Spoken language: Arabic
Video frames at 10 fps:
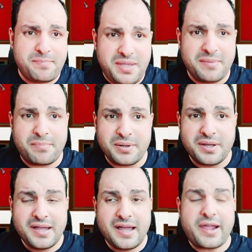بيب
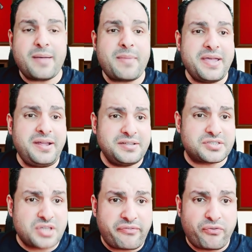جماهير
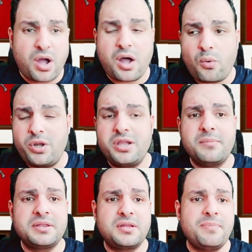الصفوة واللي
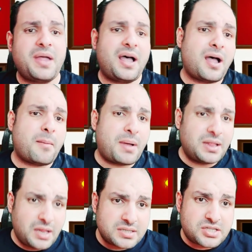من ضمنها
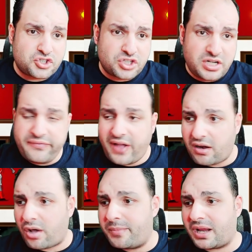بلاص الشريف
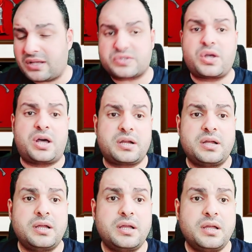حرامي الأثار
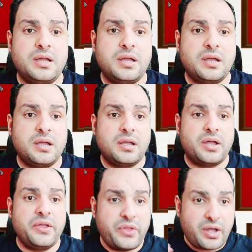
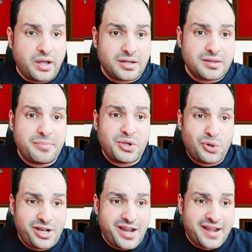النهاردة
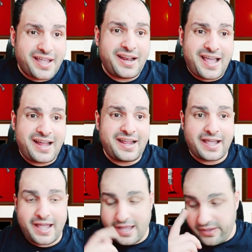بيقول لك الأهلي
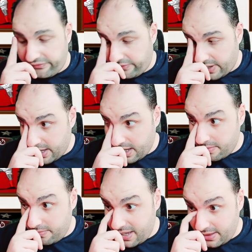خايف
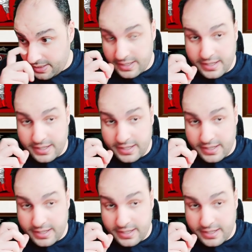من